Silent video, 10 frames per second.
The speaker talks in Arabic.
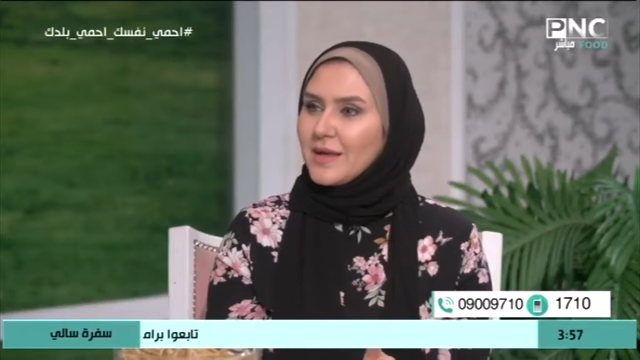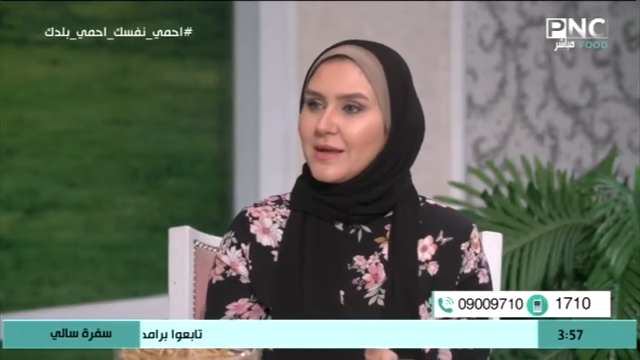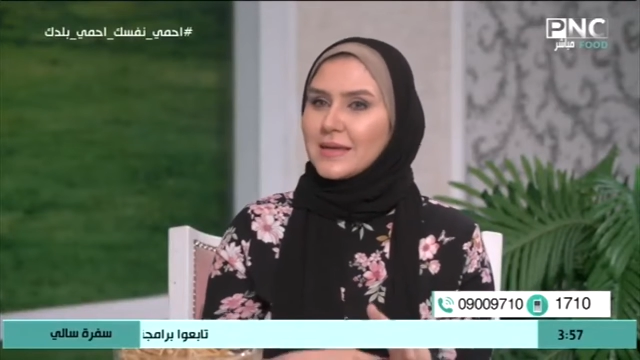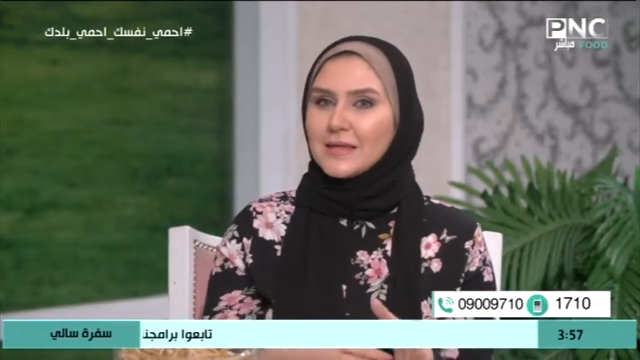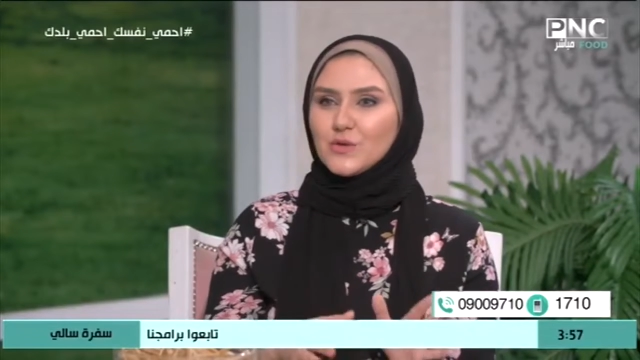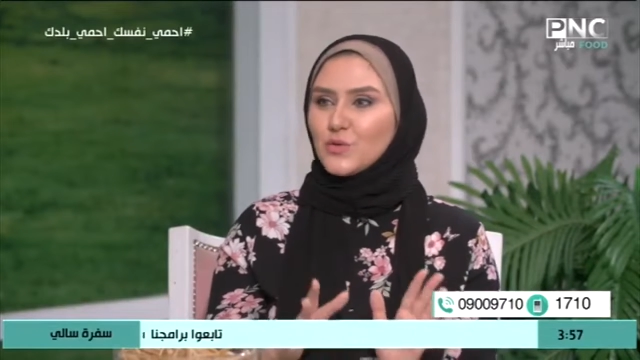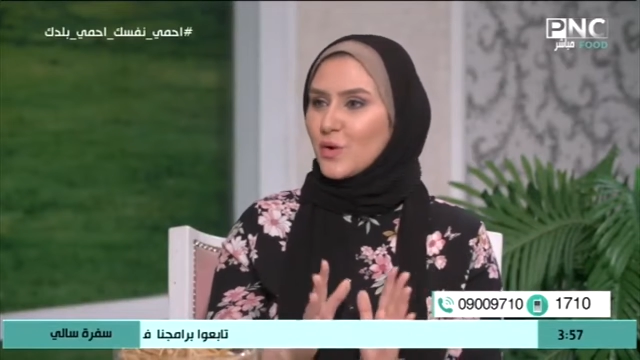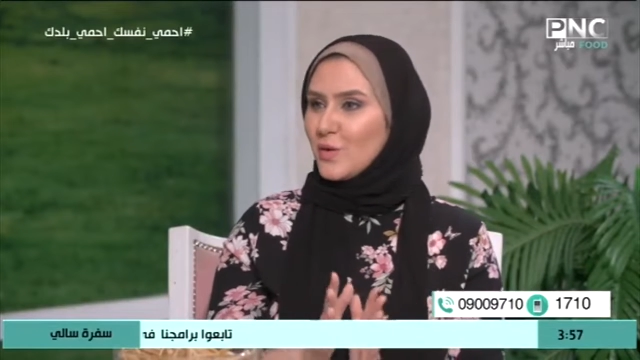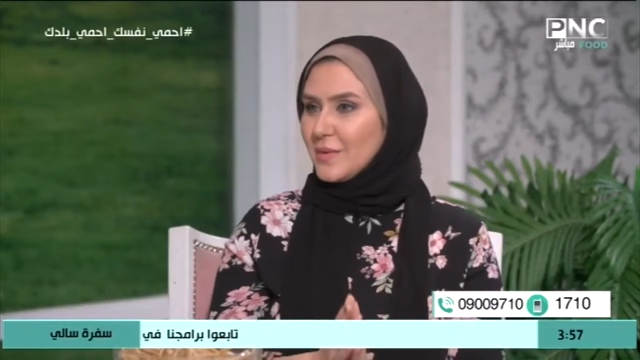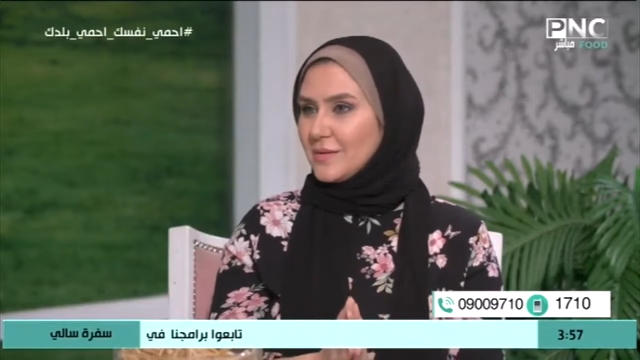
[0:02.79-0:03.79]
الجدي
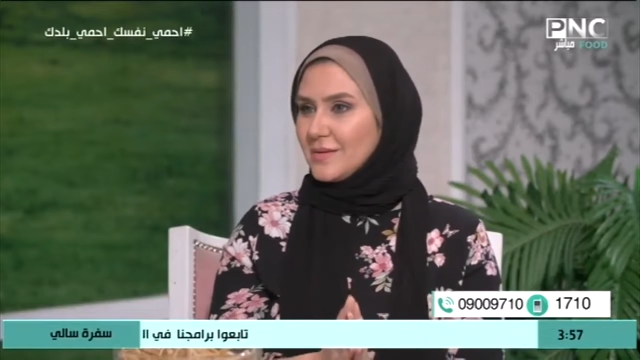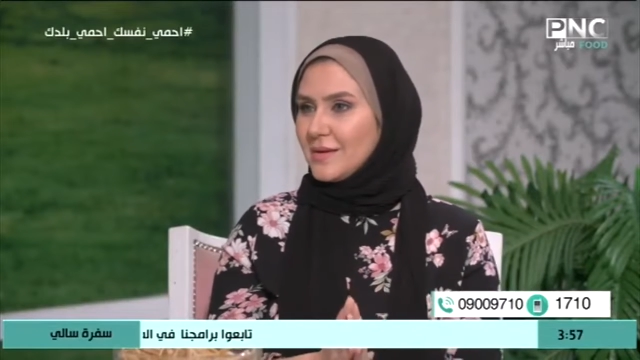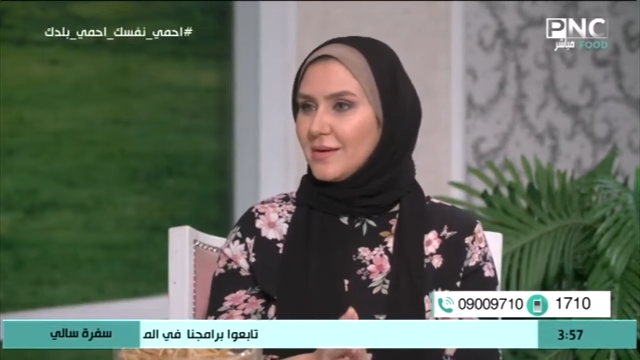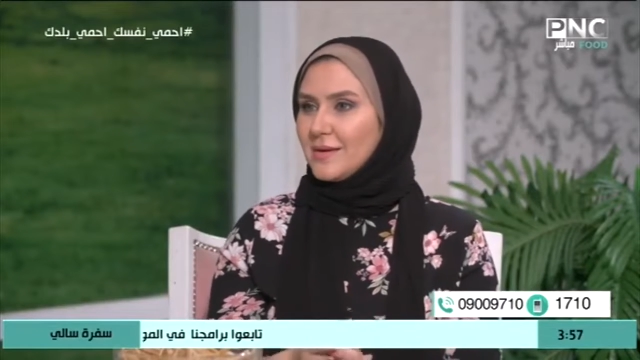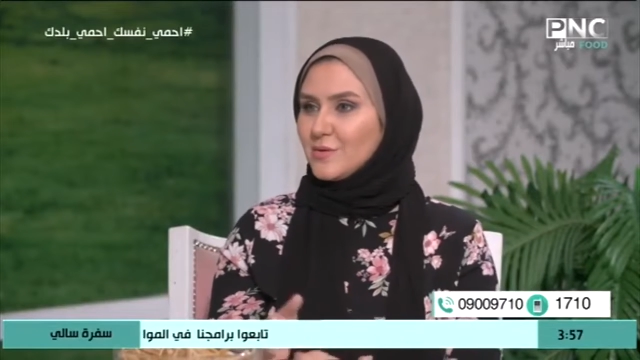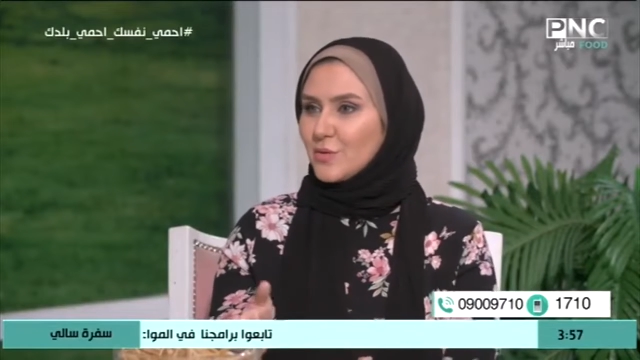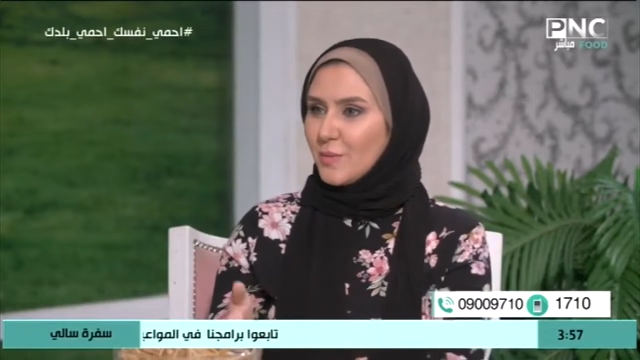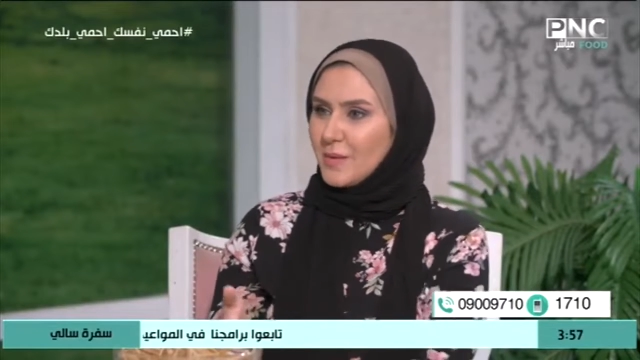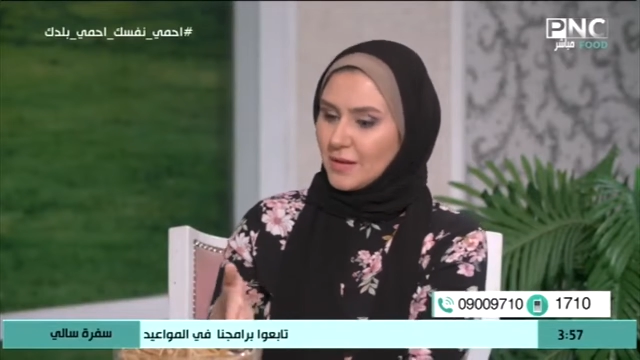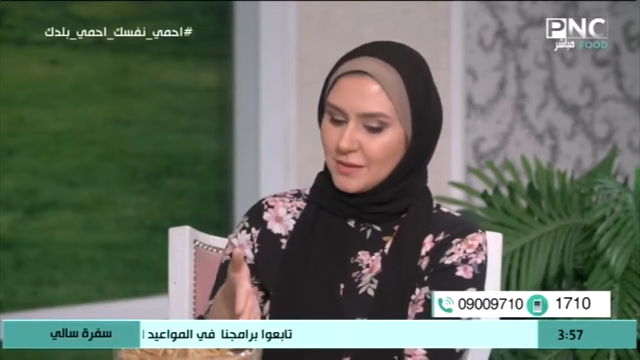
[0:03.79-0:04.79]
ترابي آه،
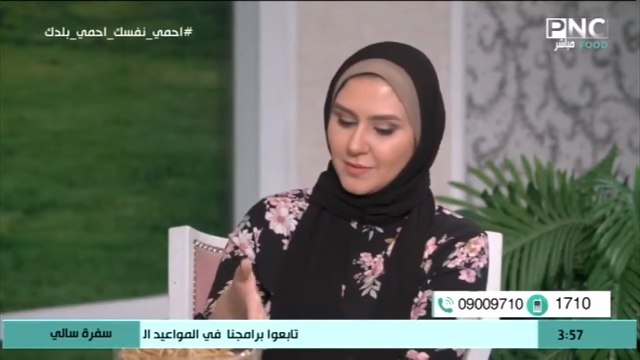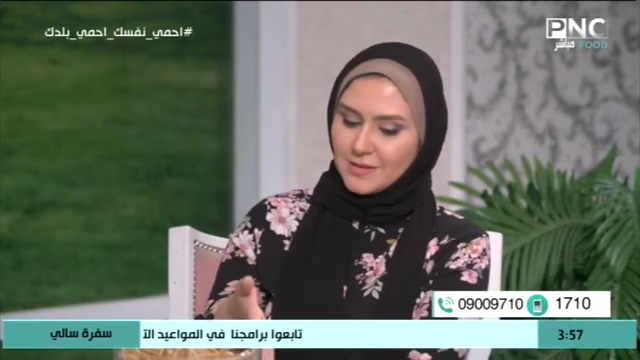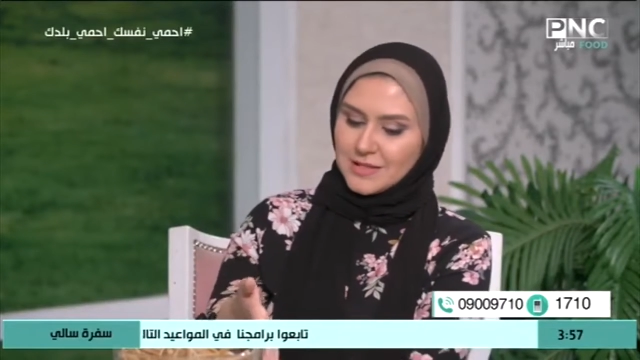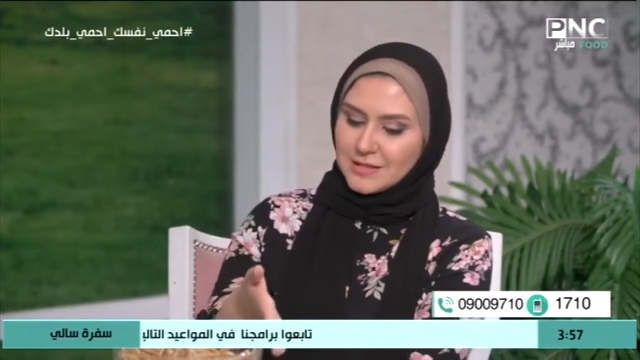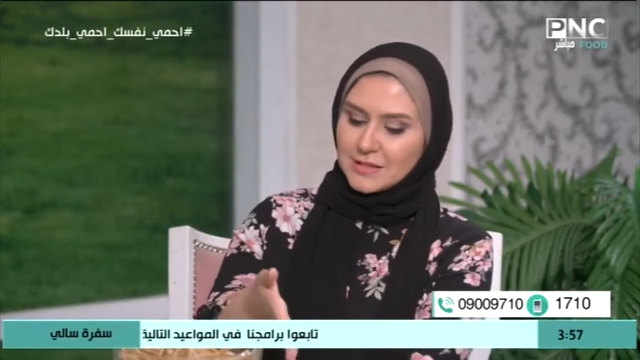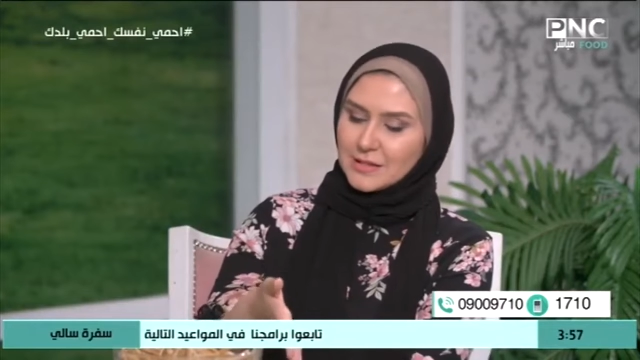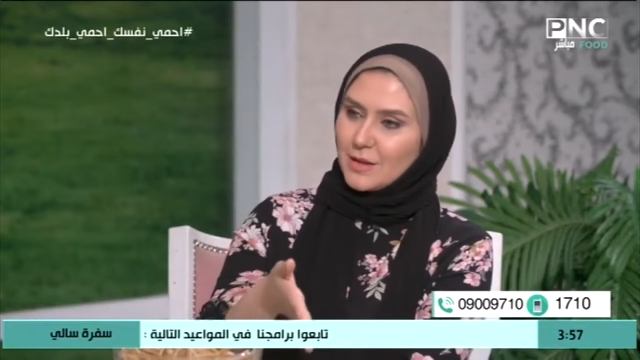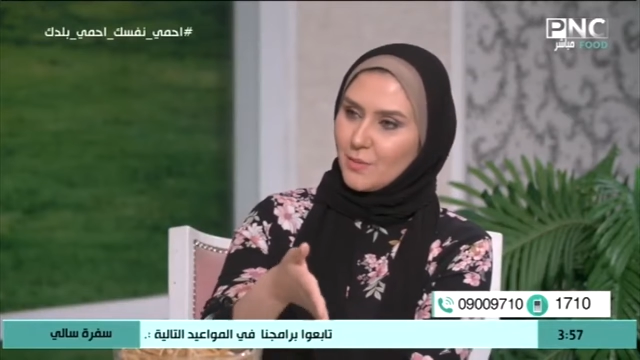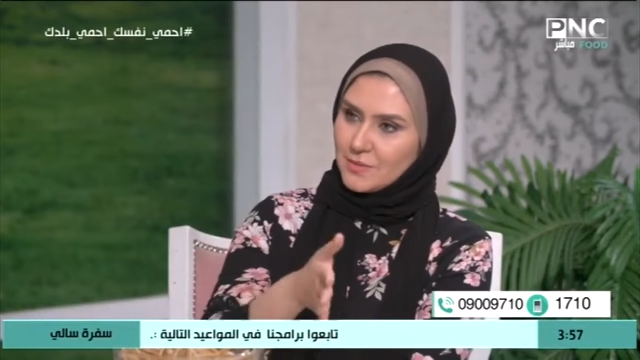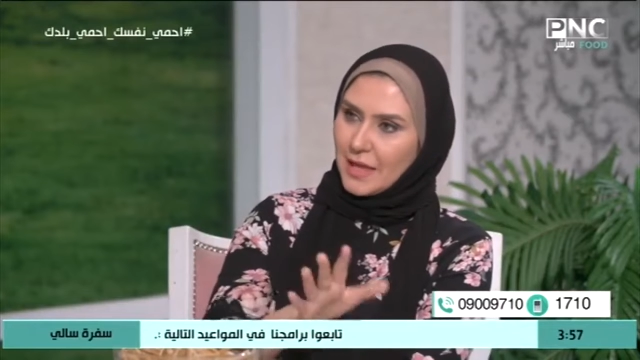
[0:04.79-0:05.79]
ترابي يعني من سلسله
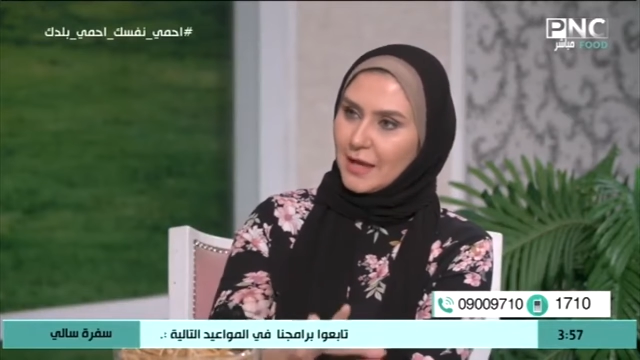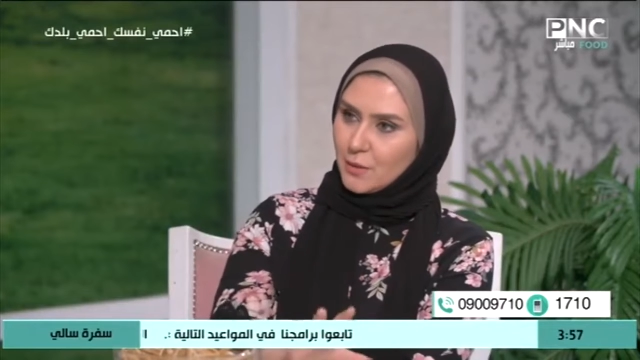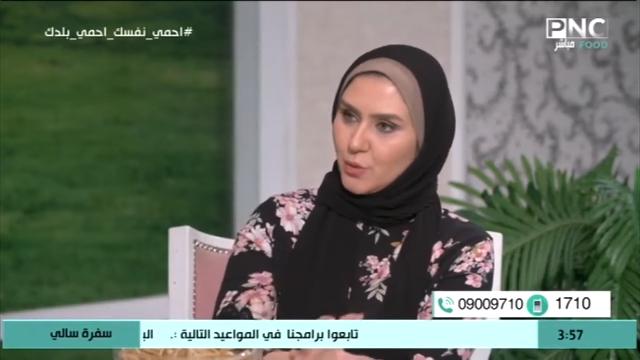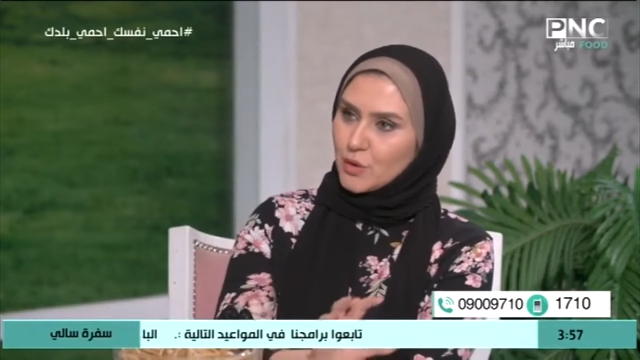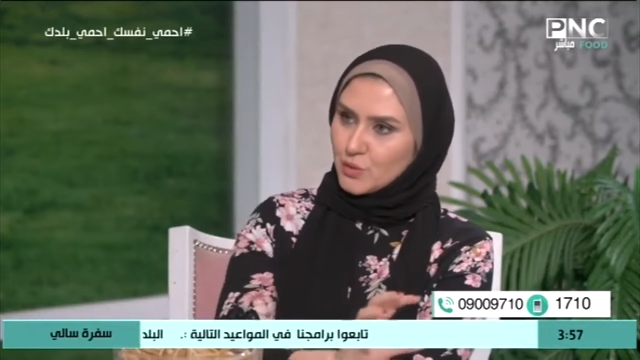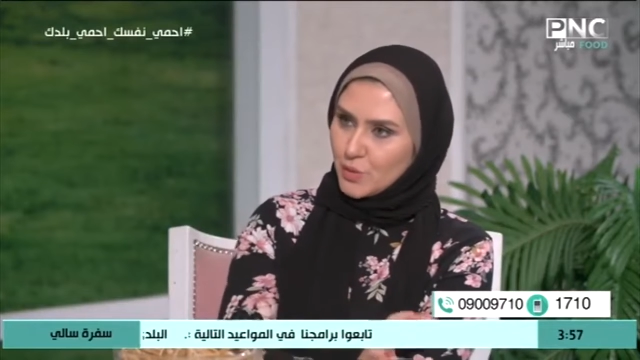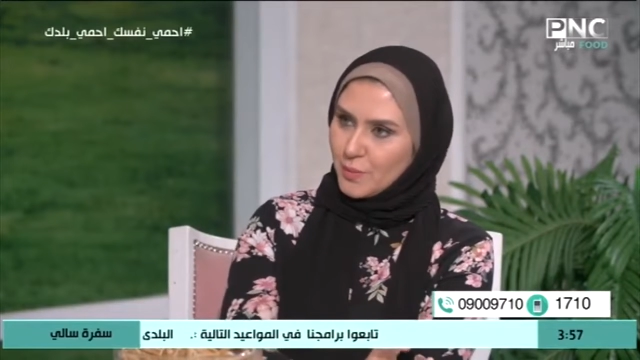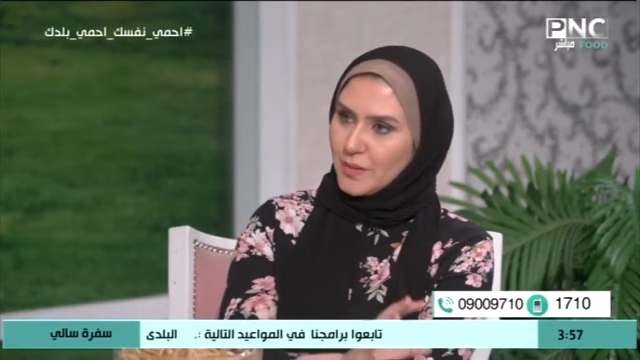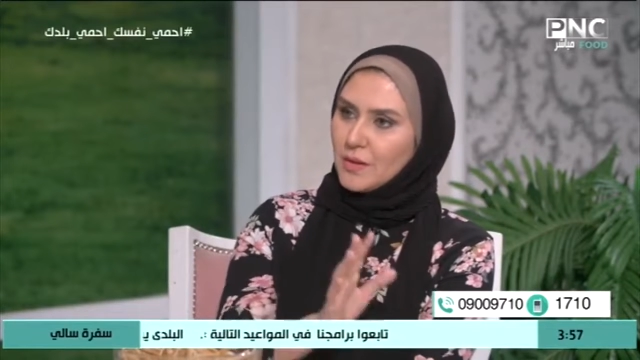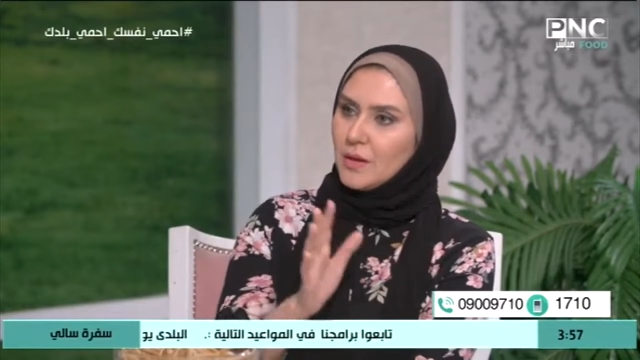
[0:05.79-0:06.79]
ده اخر برج
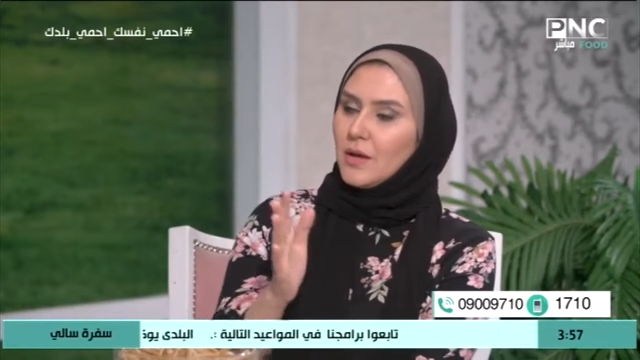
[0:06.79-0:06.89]
ترابي